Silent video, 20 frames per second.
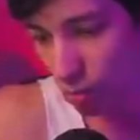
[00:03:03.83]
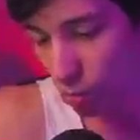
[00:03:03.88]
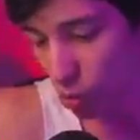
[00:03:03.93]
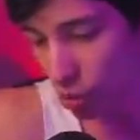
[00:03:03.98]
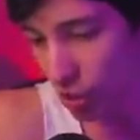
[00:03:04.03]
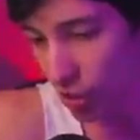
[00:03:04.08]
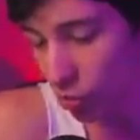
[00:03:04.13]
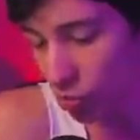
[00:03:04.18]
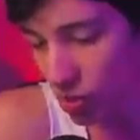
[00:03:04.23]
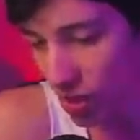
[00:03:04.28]

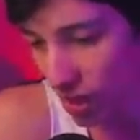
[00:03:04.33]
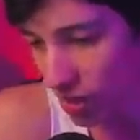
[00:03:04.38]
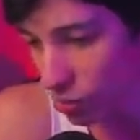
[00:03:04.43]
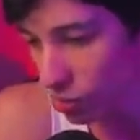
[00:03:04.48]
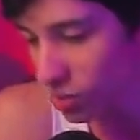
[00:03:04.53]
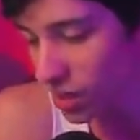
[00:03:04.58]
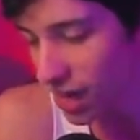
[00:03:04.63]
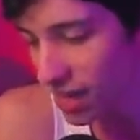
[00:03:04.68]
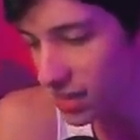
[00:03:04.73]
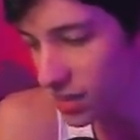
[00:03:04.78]
porque eu tento
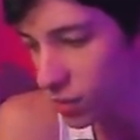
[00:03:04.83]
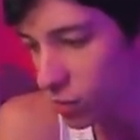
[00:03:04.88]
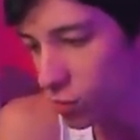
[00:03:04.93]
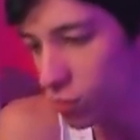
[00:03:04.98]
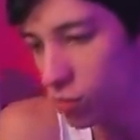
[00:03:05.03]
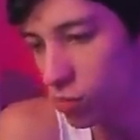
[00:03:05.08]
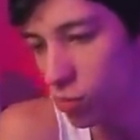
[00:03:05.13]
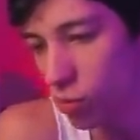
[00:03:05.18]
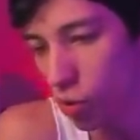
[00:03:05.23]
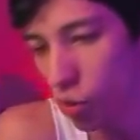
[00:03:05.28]
trazer
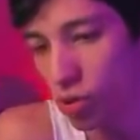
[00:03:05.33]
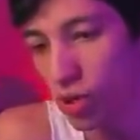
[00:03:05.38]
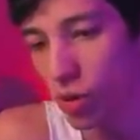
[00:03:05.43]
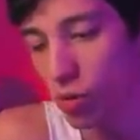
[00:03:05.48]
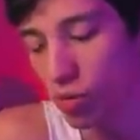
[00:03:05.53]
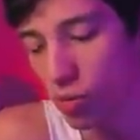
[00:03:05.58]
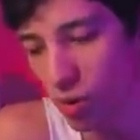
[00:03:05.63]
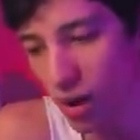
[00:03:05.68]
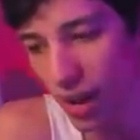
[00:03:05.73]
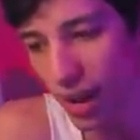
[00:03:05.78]
um
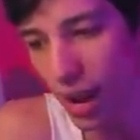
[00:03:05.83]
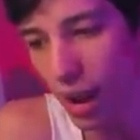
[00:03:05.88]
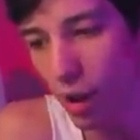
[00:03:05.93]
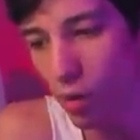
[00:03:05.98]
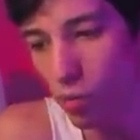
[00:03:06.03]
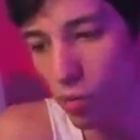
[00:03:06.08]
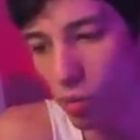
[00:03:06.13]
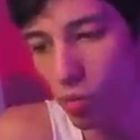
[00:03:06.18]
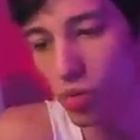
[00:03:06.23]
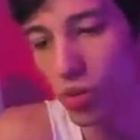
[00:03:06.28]
conteúdo legal,
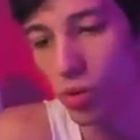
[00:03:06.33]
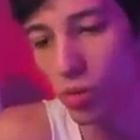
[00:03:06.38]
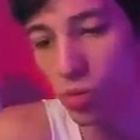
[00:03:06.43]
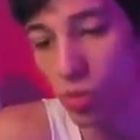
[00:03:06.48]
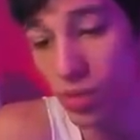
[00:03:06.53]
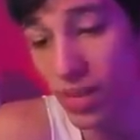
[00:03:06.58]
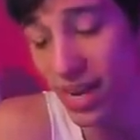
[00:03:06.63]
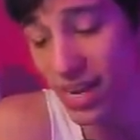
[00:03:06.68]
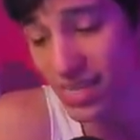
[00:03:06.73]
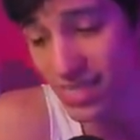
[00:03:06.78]
um conteúdo
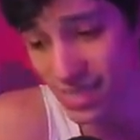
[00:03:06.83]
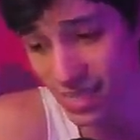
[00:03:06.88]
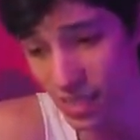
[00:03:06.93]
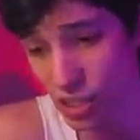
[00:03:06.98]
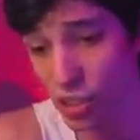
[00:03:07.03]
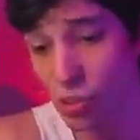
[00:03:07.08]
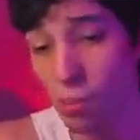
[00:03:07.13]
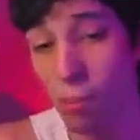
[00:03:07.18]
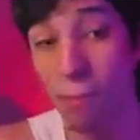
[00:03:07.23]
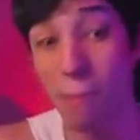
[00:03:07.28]

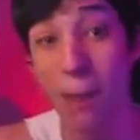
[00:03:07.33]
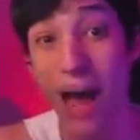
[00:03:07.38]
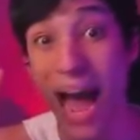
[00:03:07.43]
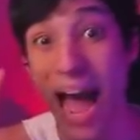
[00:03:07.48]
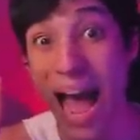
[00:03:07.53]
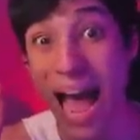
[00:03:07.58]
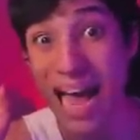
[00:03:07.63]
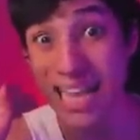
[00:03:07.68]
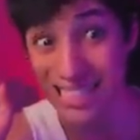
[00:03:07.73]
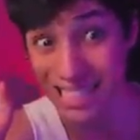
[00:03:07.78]
interessante.
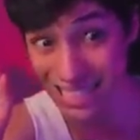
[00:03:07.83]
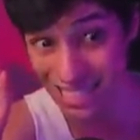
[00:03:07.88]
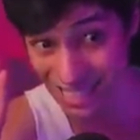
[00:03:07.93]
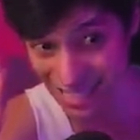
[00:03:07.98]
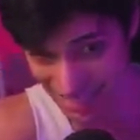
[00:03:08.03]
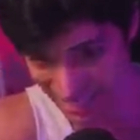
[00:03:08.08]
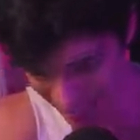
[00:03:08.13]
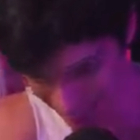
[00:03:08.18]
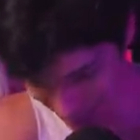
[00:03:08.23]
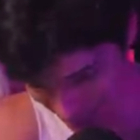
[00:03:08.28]

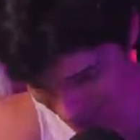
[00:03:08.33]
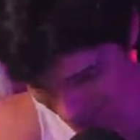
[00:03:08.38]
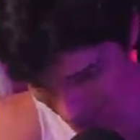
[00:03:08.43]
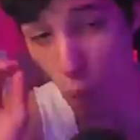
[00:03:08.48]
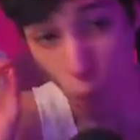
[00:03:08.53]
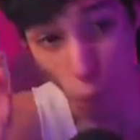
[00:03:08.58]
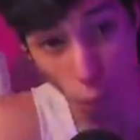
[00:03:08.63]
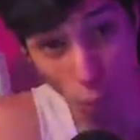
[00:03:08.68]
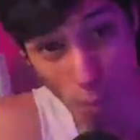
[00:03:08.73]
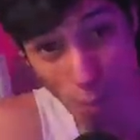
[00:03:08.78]

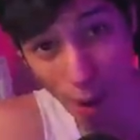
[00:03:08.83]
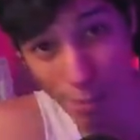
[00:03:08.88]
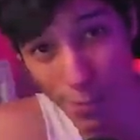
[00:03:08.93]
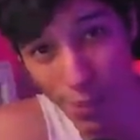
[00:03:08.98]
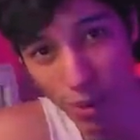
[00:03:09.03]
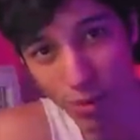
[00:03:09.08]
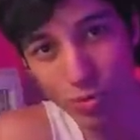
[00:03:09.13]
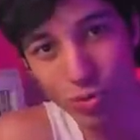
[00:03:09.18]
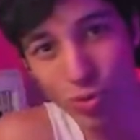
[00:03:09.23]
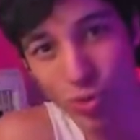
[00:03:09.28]
Mas o
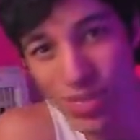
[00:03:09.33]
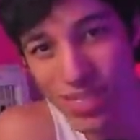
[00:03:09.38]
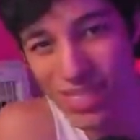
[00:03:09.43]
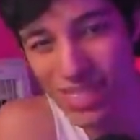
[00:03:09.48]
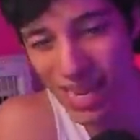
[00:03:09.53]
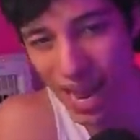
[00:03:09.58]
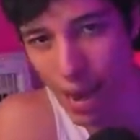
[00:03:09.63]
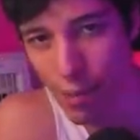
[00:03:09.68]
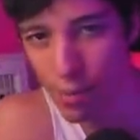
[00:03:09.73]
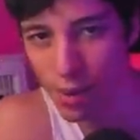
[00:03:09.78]
papel do
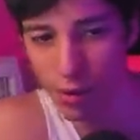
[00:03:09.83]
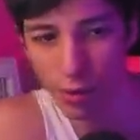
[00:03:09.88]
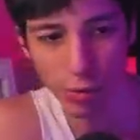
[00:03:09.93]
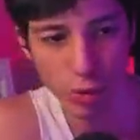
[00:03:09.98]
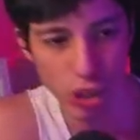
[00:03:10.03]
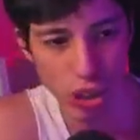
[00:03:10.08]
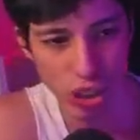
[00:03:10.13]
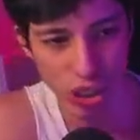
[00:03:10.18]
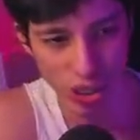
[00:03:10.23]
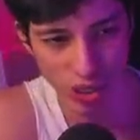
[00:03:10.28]
sniper no
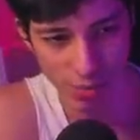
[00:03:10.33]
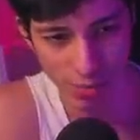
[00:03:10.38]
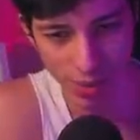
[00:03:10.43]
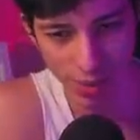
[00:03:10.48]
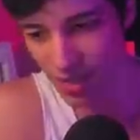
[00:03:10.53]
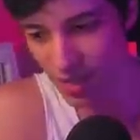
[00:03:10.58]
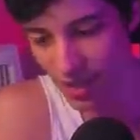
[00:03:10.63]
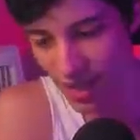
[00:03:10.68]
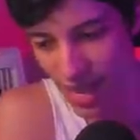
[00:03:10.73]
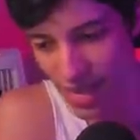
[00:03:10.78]

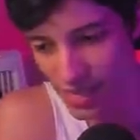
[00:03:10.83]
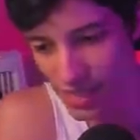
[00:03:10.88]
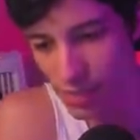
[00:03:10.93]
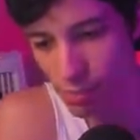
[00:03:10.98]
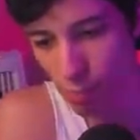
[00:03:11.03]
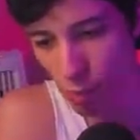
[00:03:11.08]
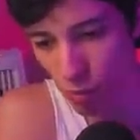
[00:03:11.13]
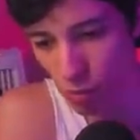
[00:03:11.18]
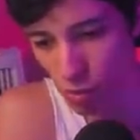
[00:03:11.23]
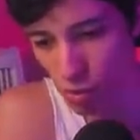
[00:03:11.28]
time, nesse
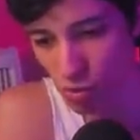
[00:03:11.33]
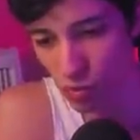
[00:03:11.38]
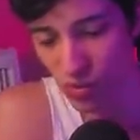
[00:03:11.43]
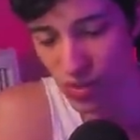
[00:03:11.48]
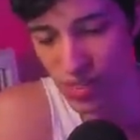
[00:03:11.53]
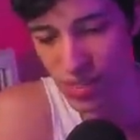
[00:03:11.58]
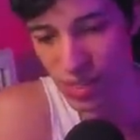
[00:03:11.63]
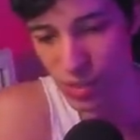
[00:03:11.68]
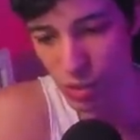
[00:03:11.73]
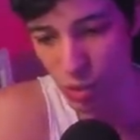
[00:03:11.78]
ponto de
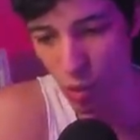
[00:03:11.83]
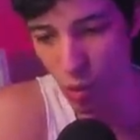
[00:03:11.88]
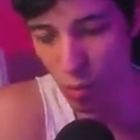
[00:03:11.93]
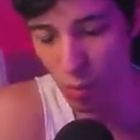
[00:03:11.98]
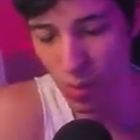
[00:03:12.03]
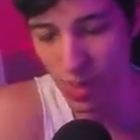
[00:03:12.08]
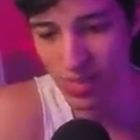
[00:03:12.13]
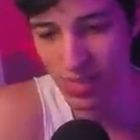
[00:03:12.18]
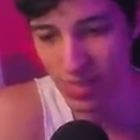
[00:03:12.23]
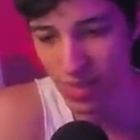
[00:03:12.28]
vista de
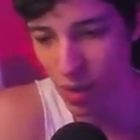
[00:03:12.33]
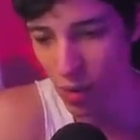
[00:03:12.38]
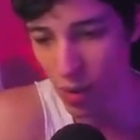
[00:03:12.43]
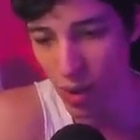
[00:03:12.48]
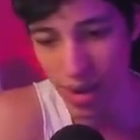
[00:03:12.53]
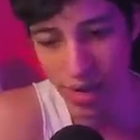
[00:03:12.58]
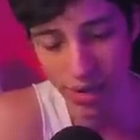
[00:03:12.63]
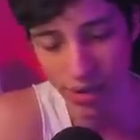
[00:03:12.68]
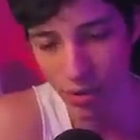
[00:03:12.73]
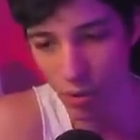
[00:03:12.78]
competição,
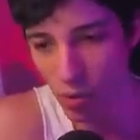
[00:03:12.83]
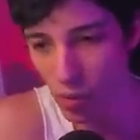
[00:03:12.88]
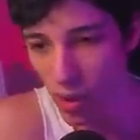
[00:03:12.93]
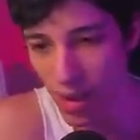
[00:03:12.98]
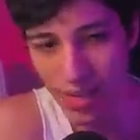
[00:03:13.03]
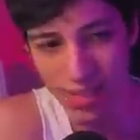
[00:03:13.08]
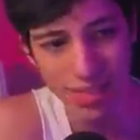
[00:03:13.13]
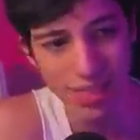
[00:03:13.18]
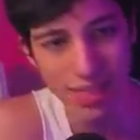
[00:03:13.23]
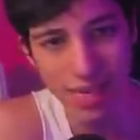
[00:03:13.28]
ele não
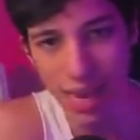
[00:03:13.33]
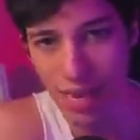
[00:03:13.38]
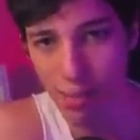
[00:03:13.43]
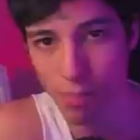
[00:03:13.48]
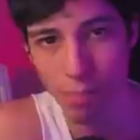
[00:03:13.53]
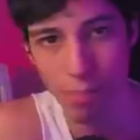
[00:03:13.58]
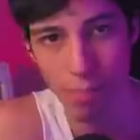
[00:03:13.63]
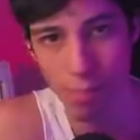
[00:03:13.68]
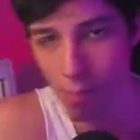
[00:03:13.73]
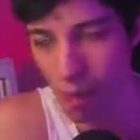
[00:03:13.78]
é de
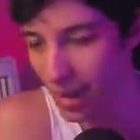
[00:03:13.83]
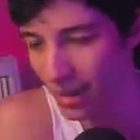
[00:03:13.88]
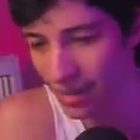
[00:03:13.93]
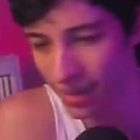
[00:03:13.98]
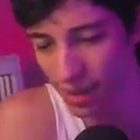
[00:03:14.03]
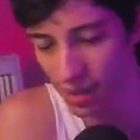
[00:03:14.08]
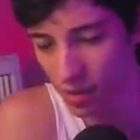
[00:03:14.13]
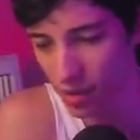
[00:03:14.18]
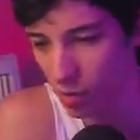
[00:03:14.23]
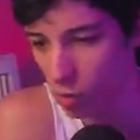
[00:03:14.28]
sair
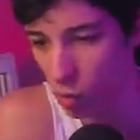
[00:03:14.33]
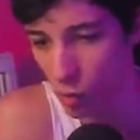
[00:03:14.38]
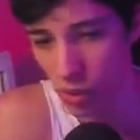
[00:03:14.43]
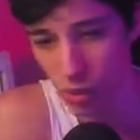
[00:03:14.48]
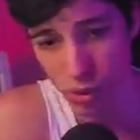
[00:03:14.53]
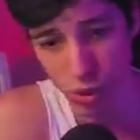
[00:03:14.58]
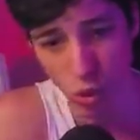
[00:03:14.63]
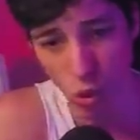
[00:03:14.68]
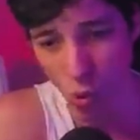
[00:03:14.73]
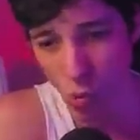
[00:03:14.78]
matando, dando
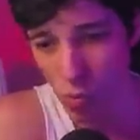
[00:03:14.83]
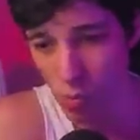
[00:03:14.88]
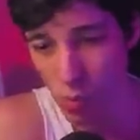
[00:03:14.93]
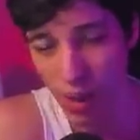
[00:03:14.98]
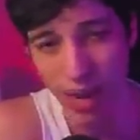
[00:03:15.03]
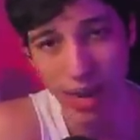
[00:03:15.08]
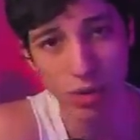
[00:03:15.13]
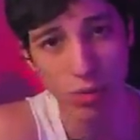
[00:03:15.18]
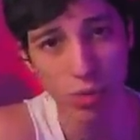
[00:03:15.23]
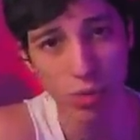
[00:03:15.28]
quickscope, pegando